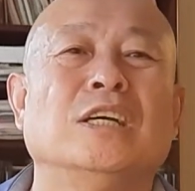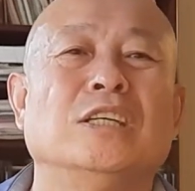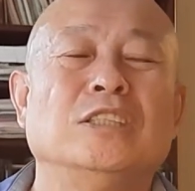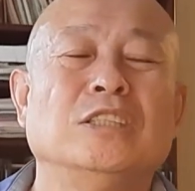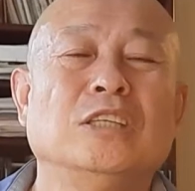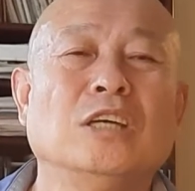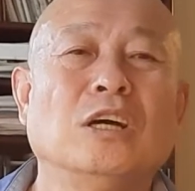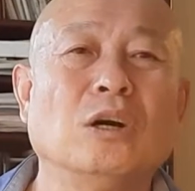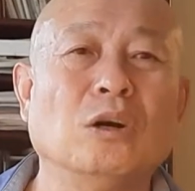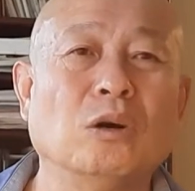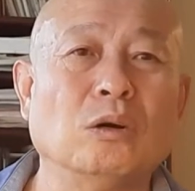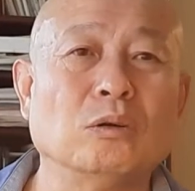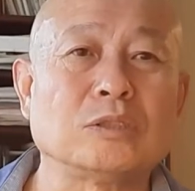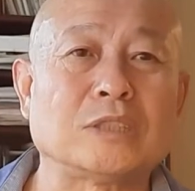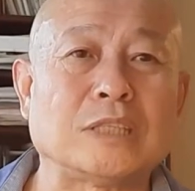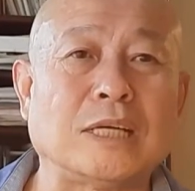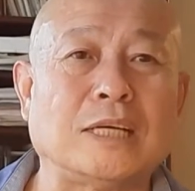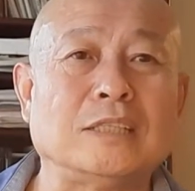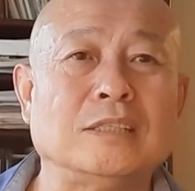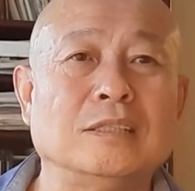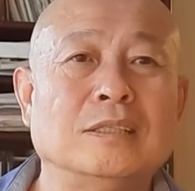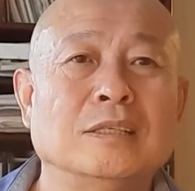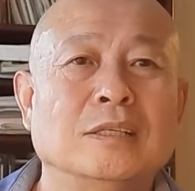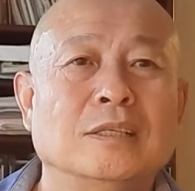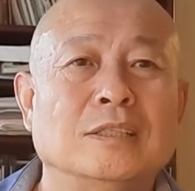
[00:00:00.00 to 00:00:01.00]
以后
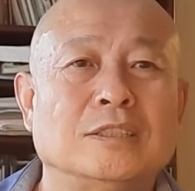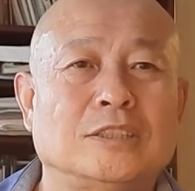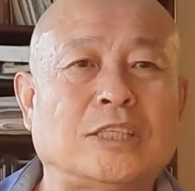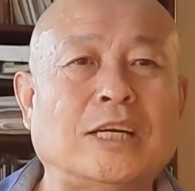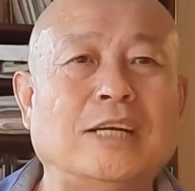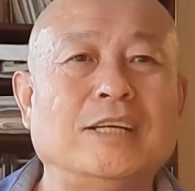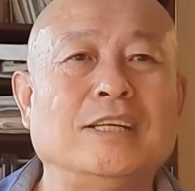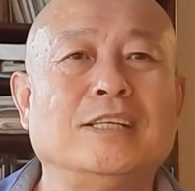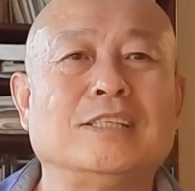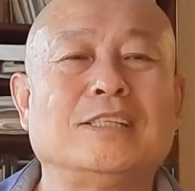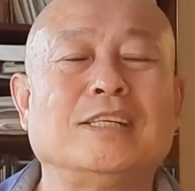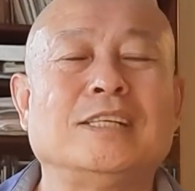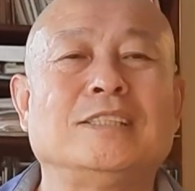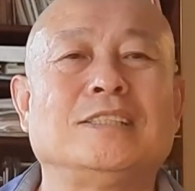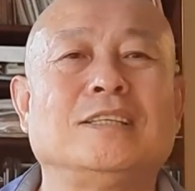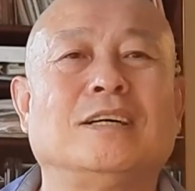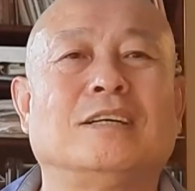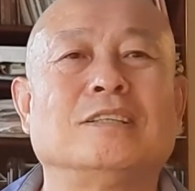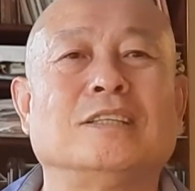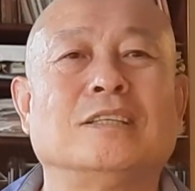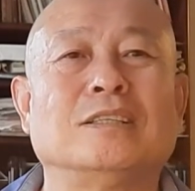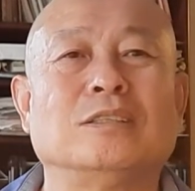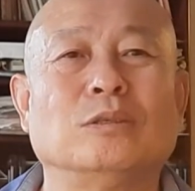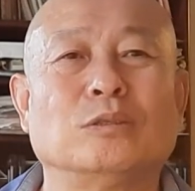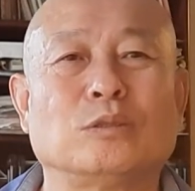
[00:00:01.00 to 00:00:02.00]
在真理真
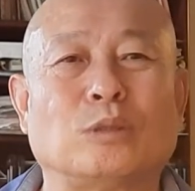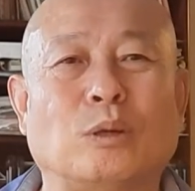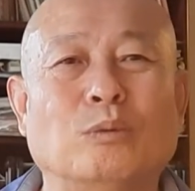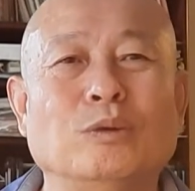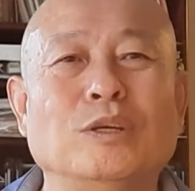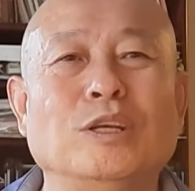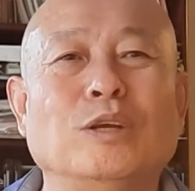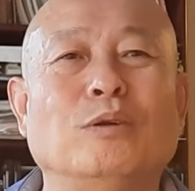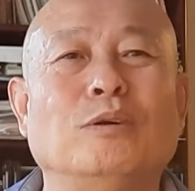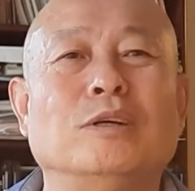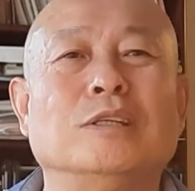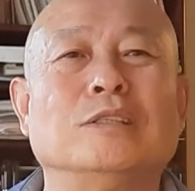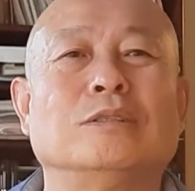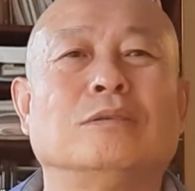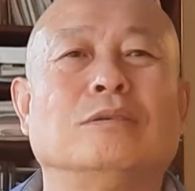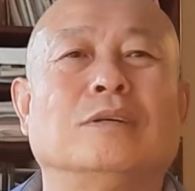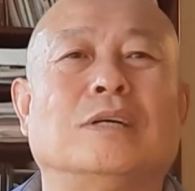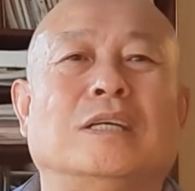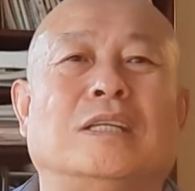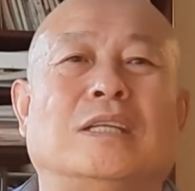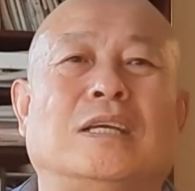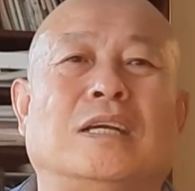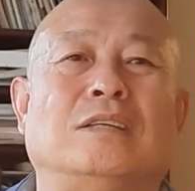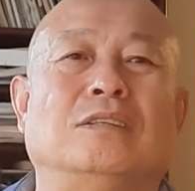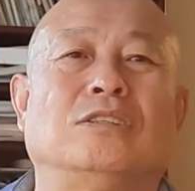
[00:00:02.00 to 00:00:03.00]
相里头、统一论里头，
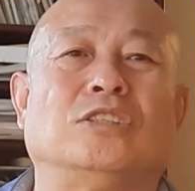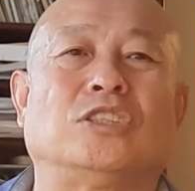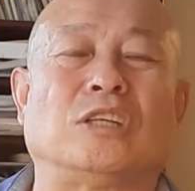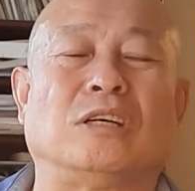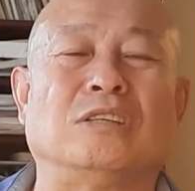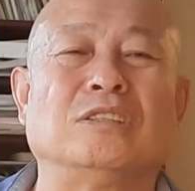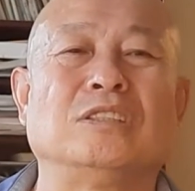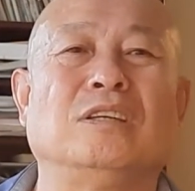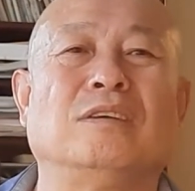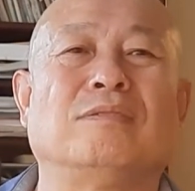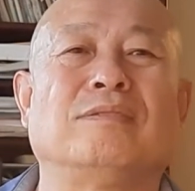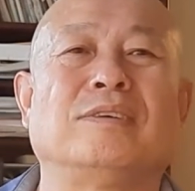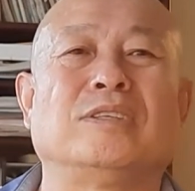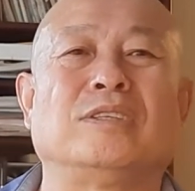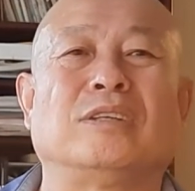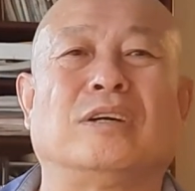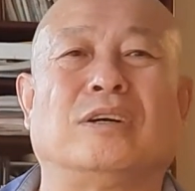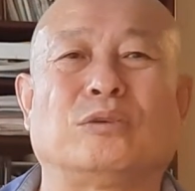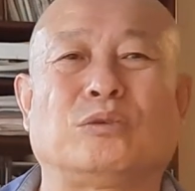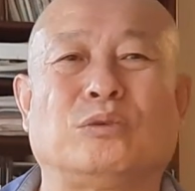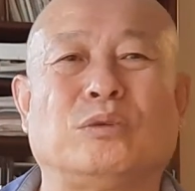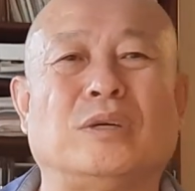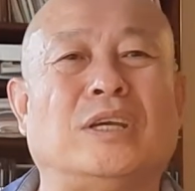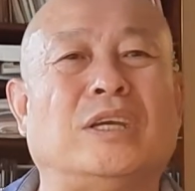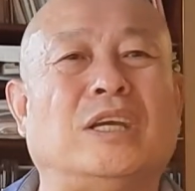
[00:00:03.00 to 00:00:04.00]
跟大家详尽分
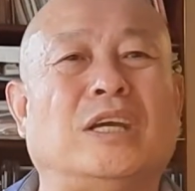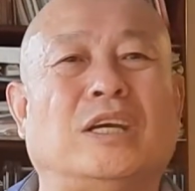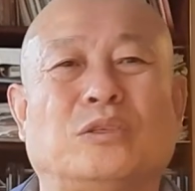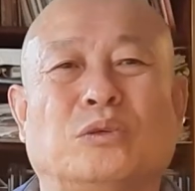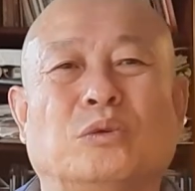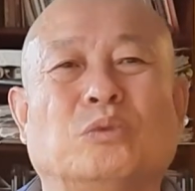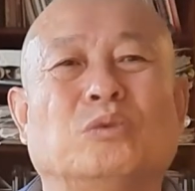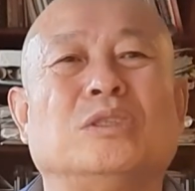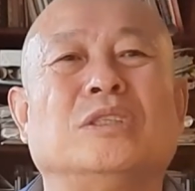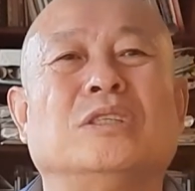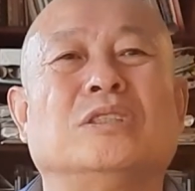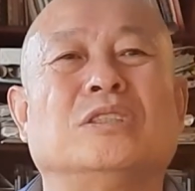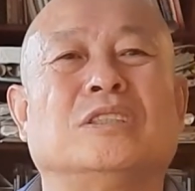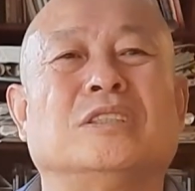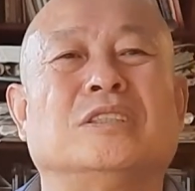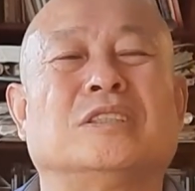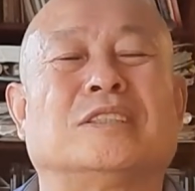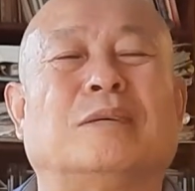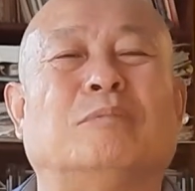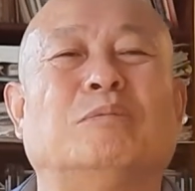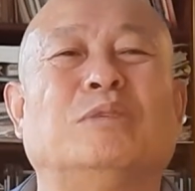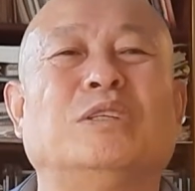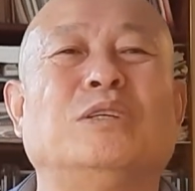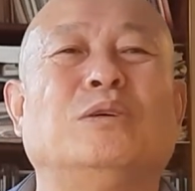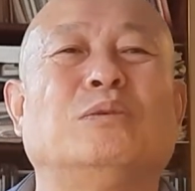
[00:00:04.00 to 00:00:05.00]
讲血液究竟是
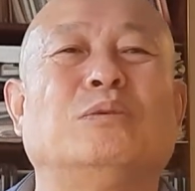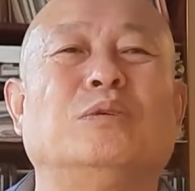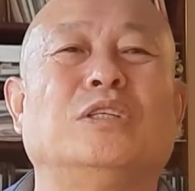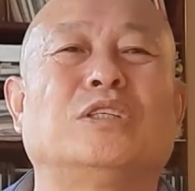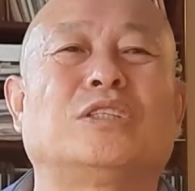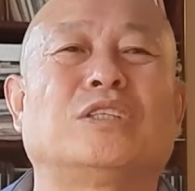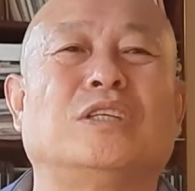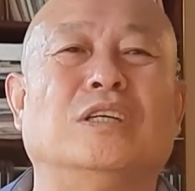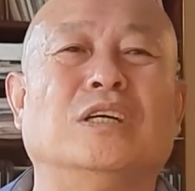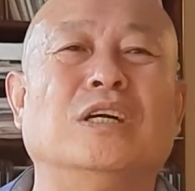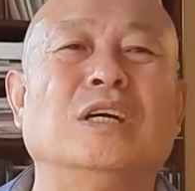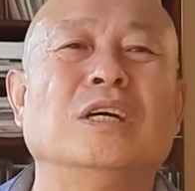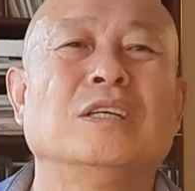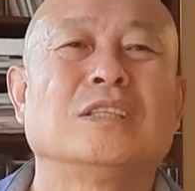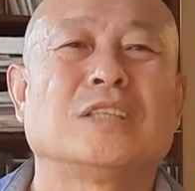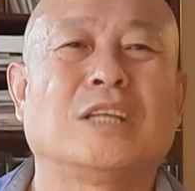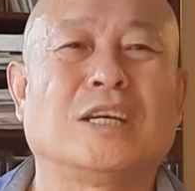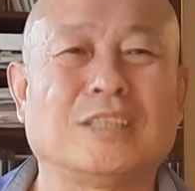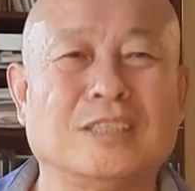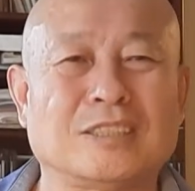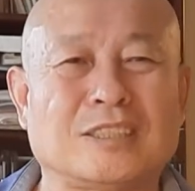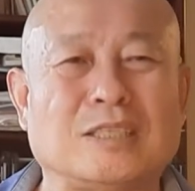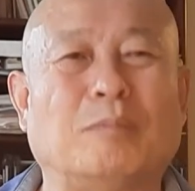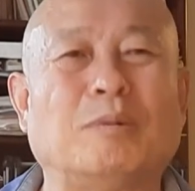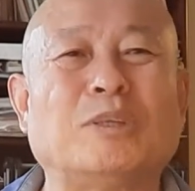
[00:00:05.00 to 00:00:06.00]
怎么一回事儿，它
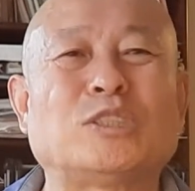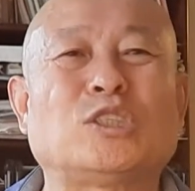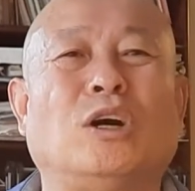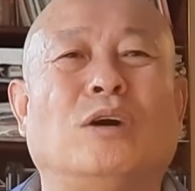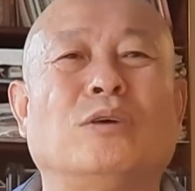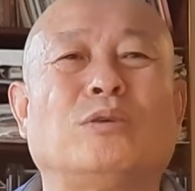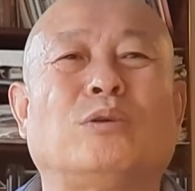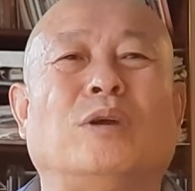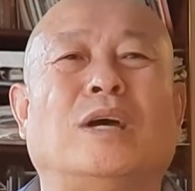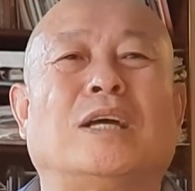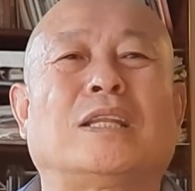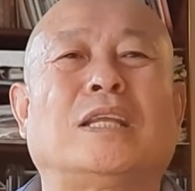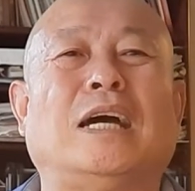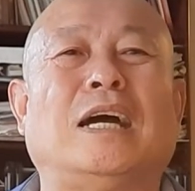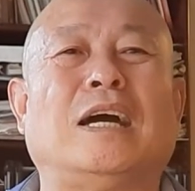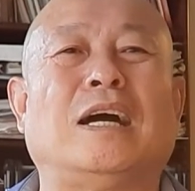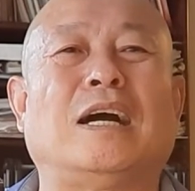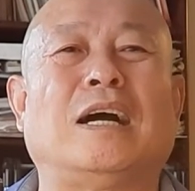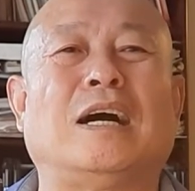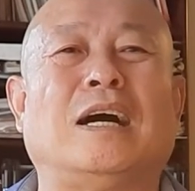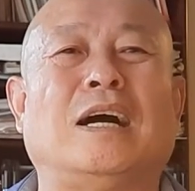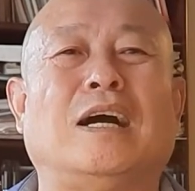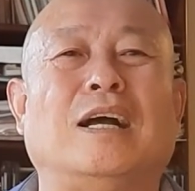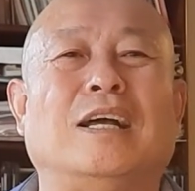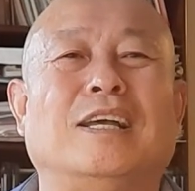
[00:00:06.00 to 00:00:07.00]
是怎么造血的
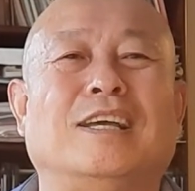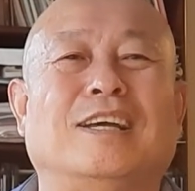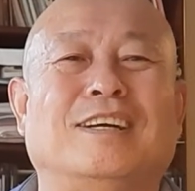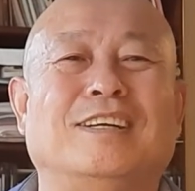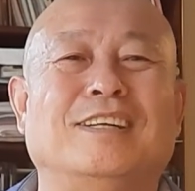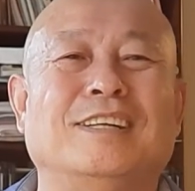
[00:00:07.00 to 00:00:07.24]
啊？